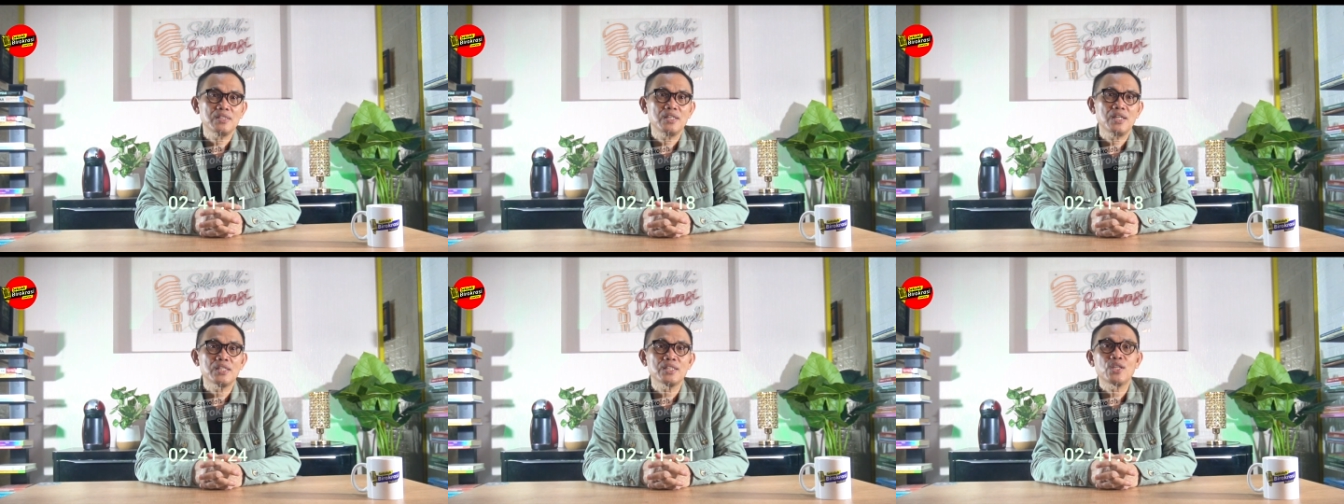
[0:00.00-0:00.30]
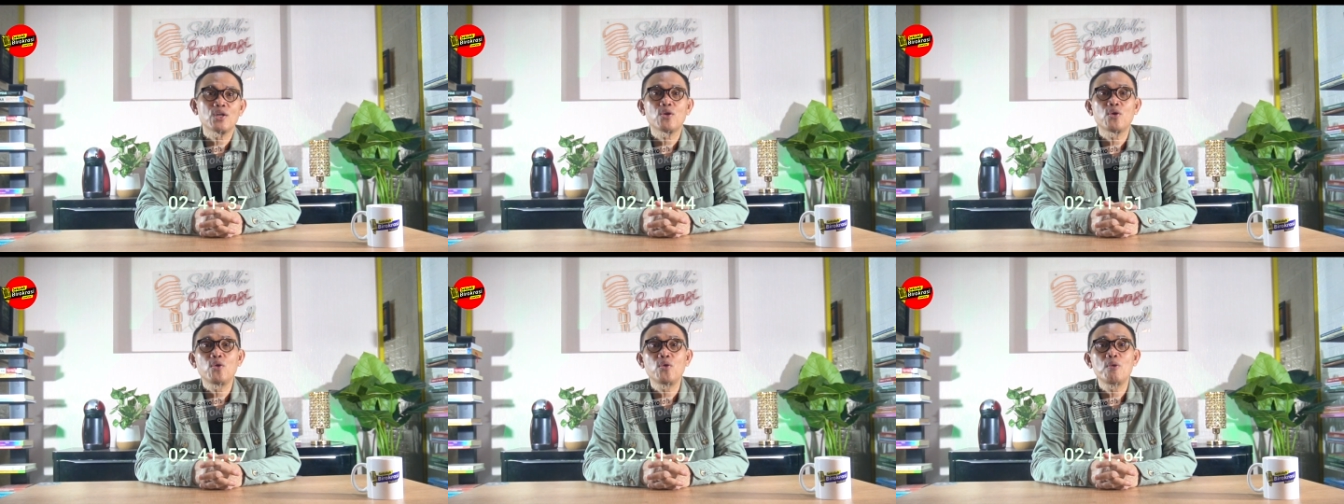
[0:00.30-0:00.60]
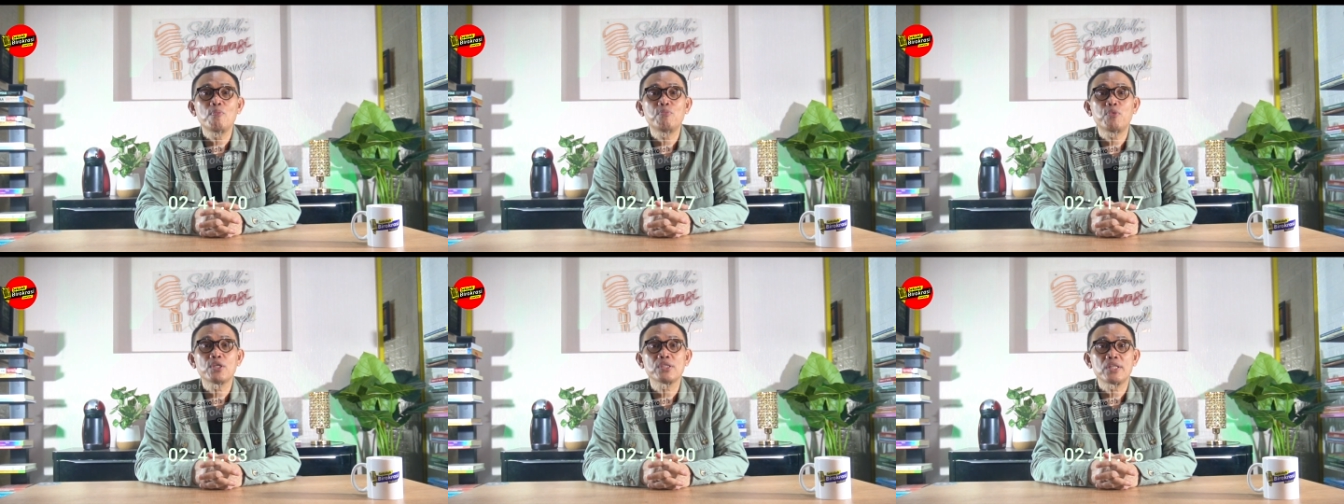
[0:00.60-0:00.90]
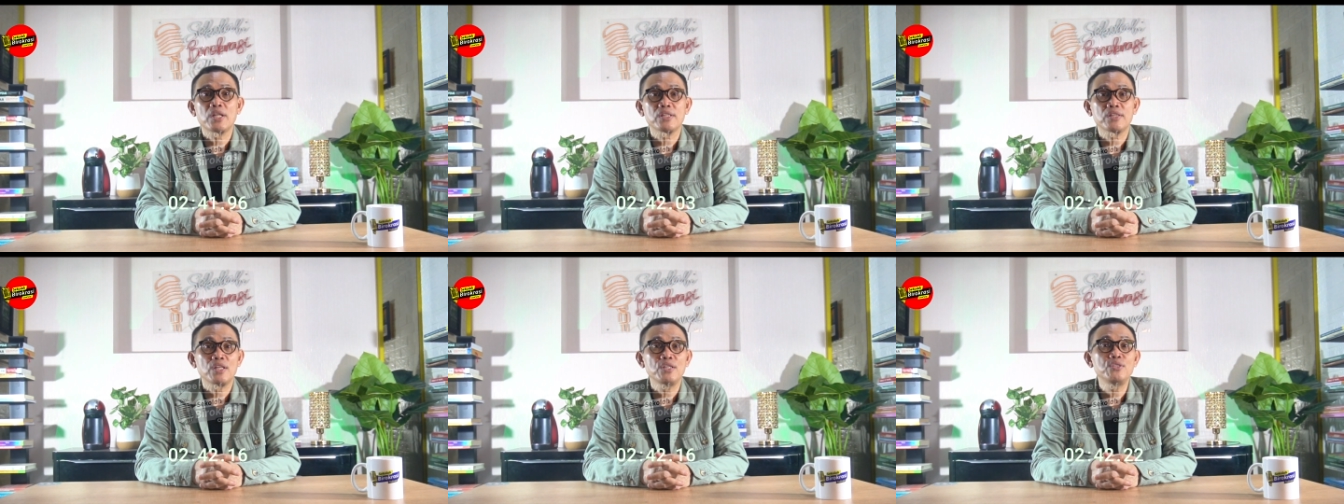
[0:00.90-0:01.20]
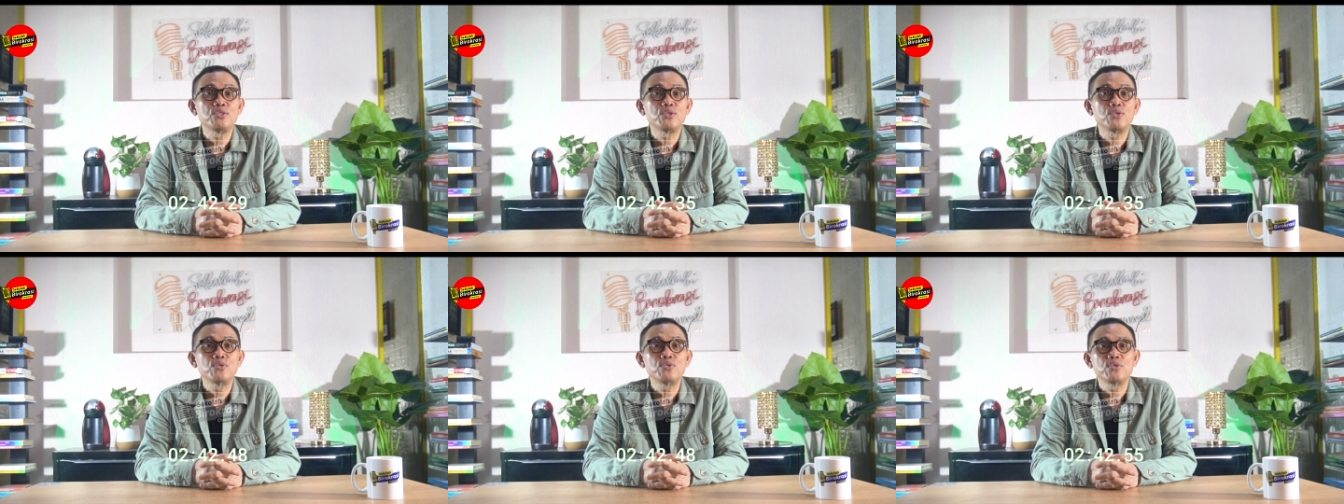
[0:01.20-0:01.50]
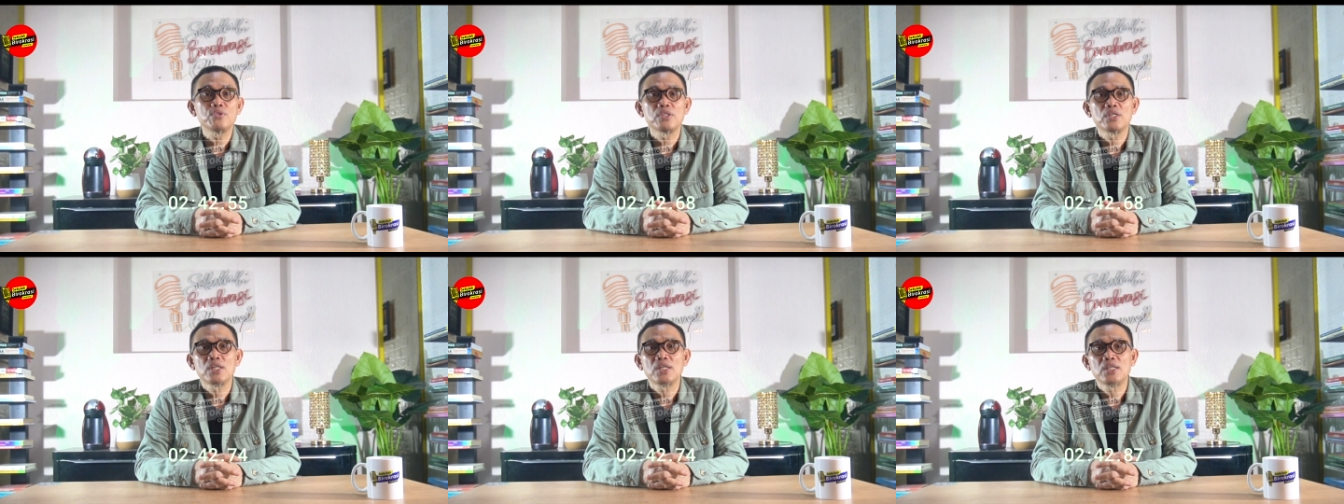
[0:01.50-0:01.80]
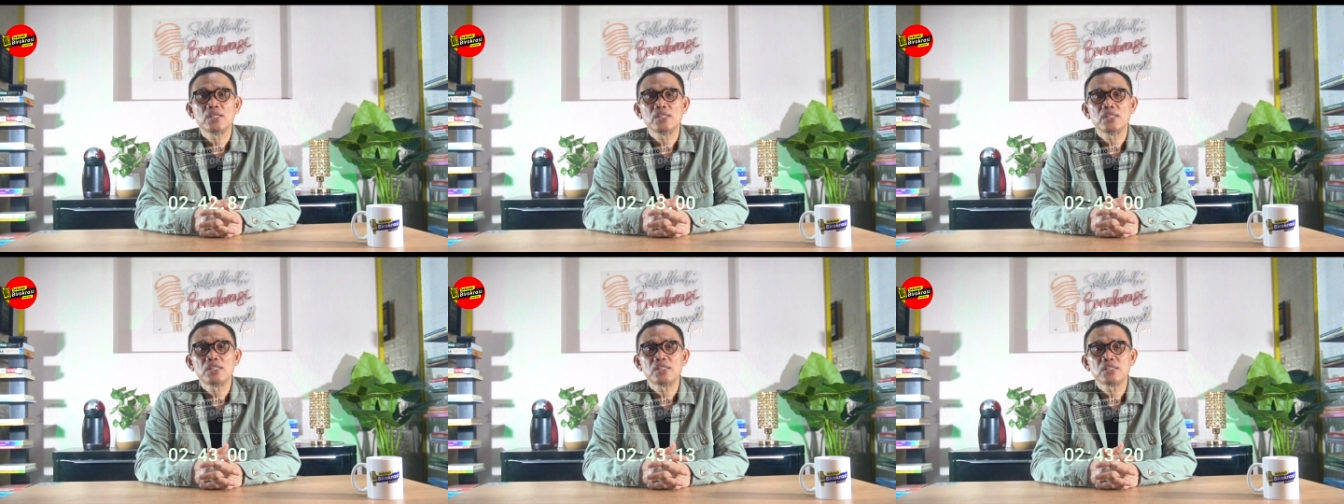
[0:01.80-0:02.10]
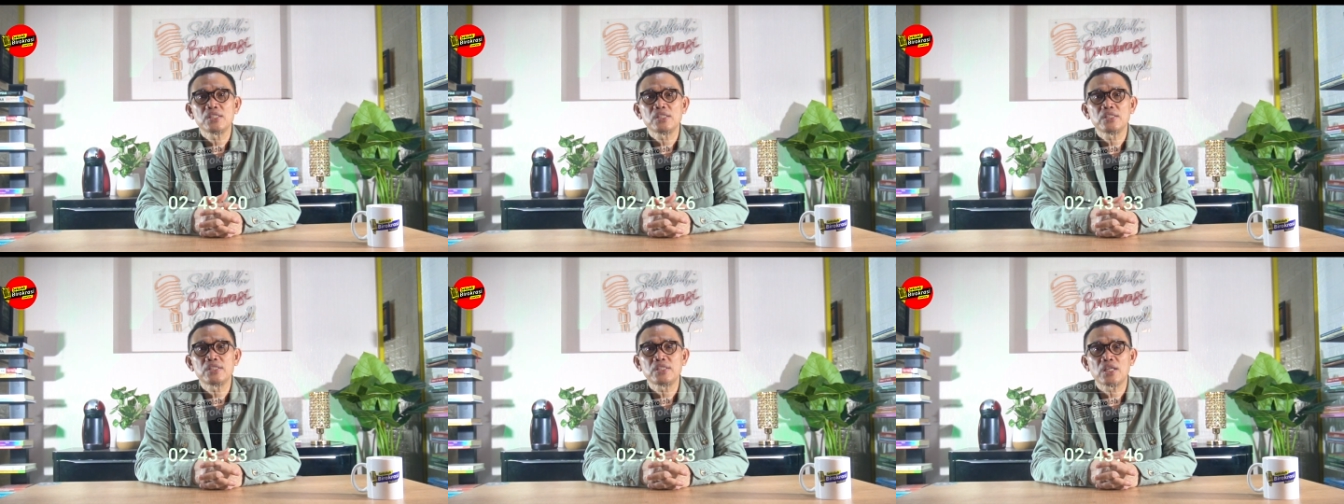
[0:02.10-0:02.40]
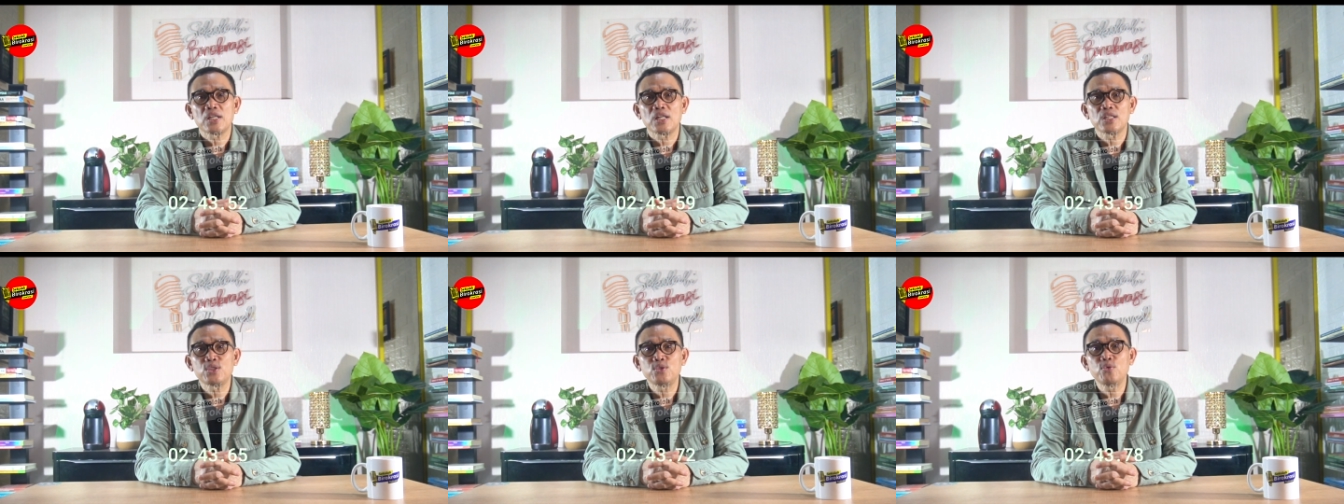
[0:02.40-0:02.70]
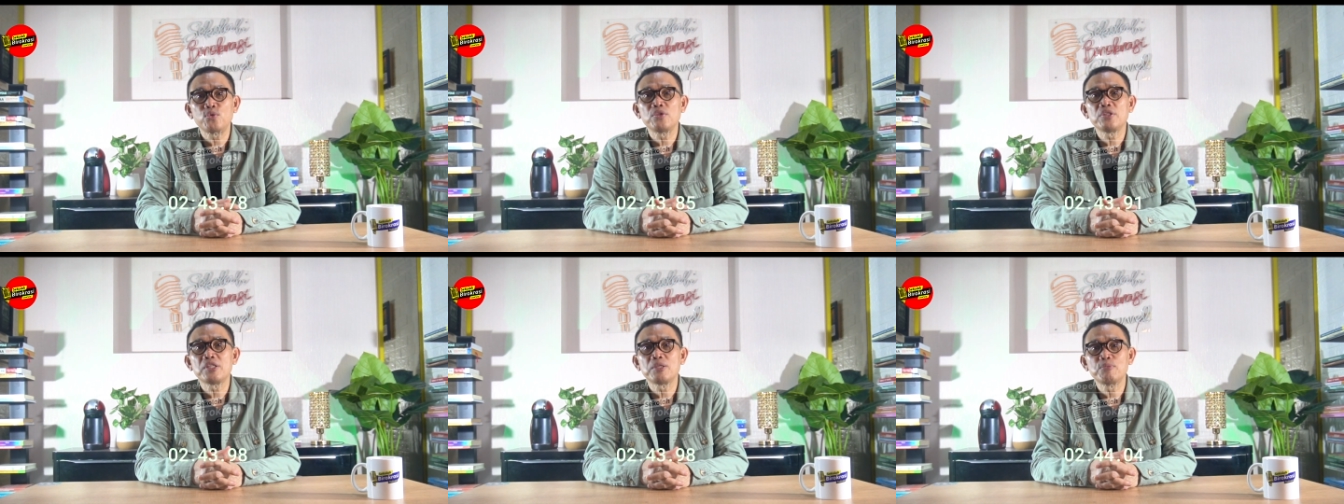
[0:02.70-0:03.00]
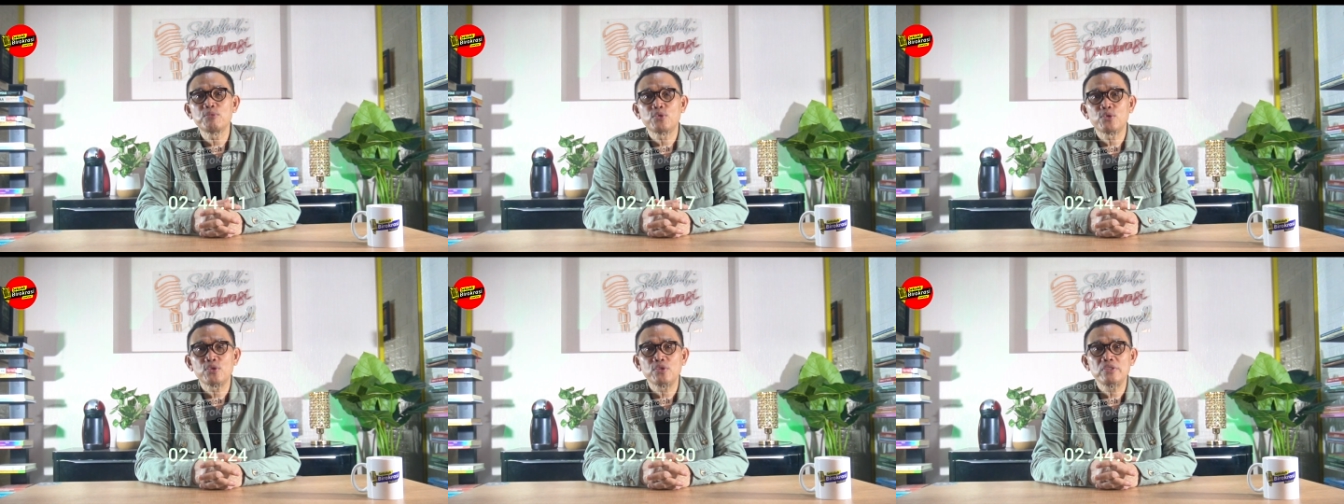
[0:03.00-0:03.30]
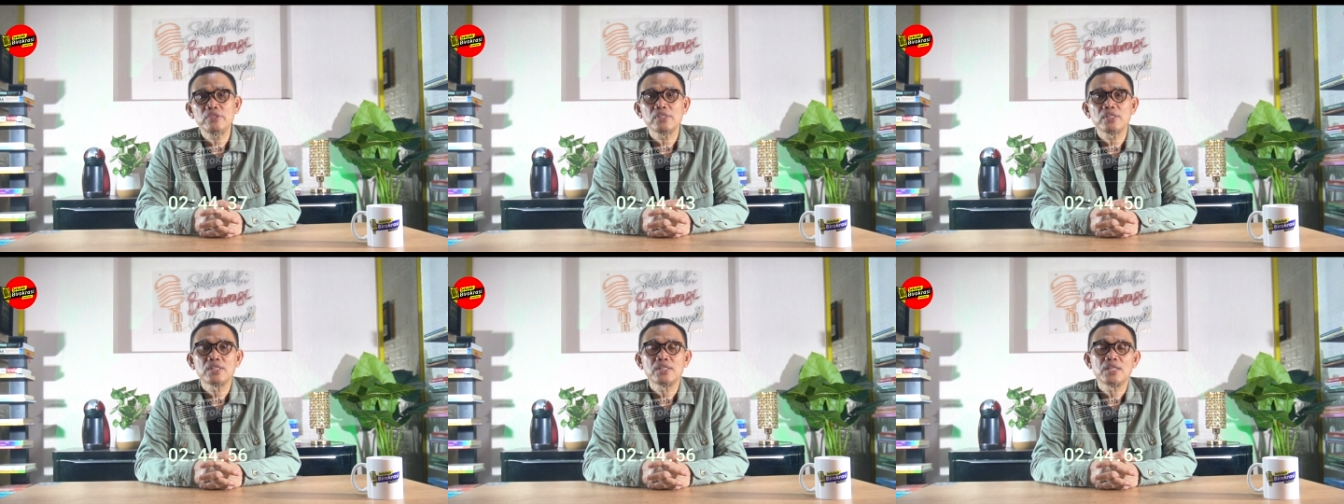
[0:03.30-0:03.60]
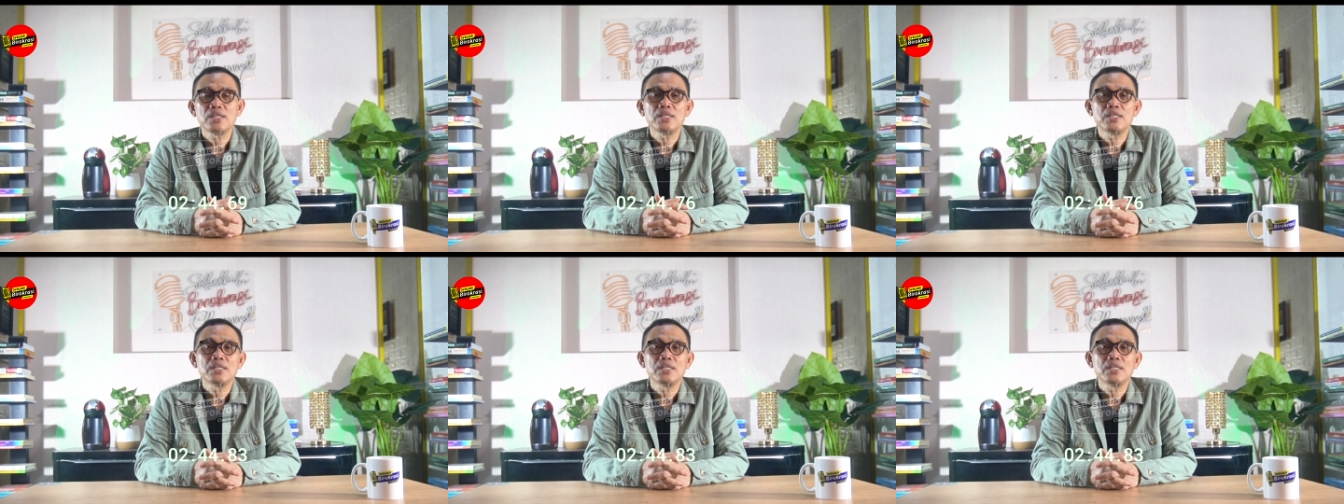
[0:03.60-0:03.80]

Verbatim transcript: atau kelompok tertentu secara turun-temurun.